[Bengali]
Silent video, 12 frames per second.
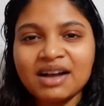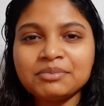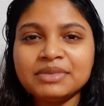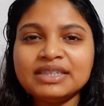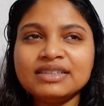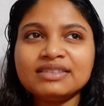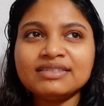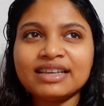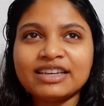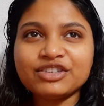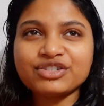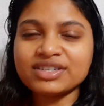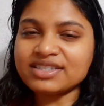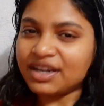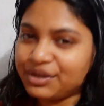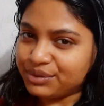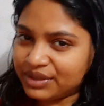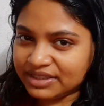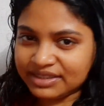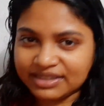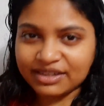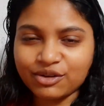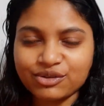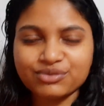আমি তেইশে জানুয়ারি
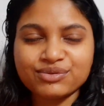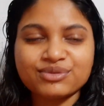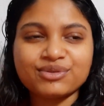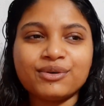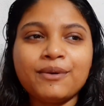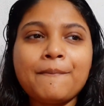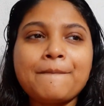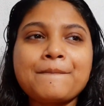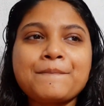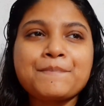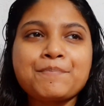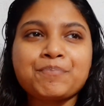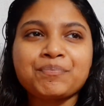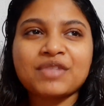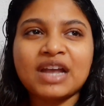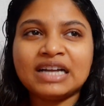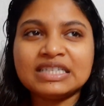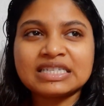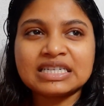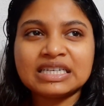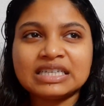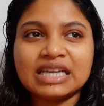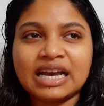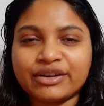থেকে অসুস্থ আজকে
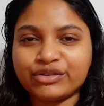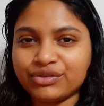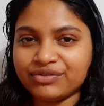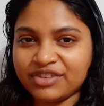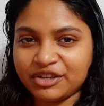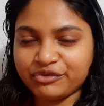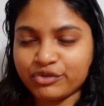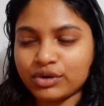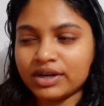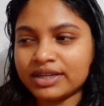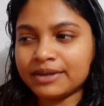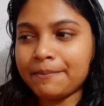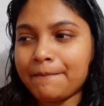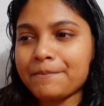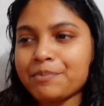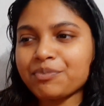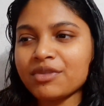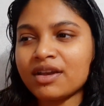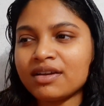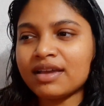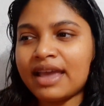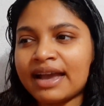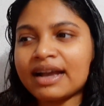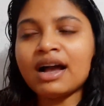এগারোই ফেব্রুয়ারি
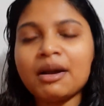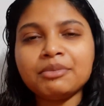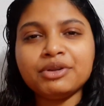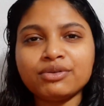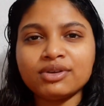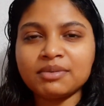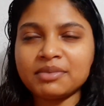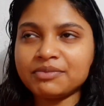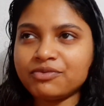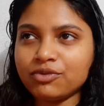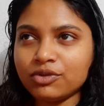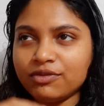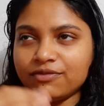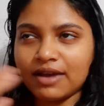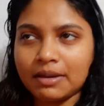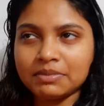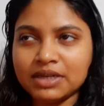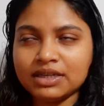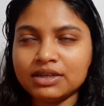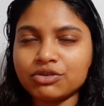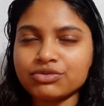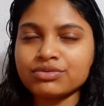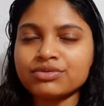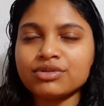একা আমি নই আমার ফুল ফ্যামিলি
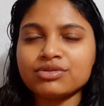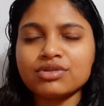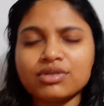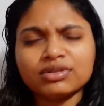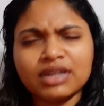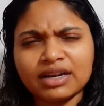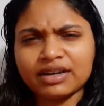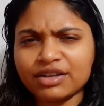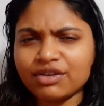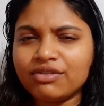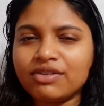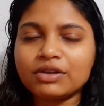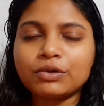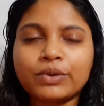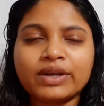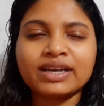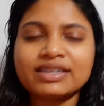অসুস্থ ছিল তারা রিকভার করে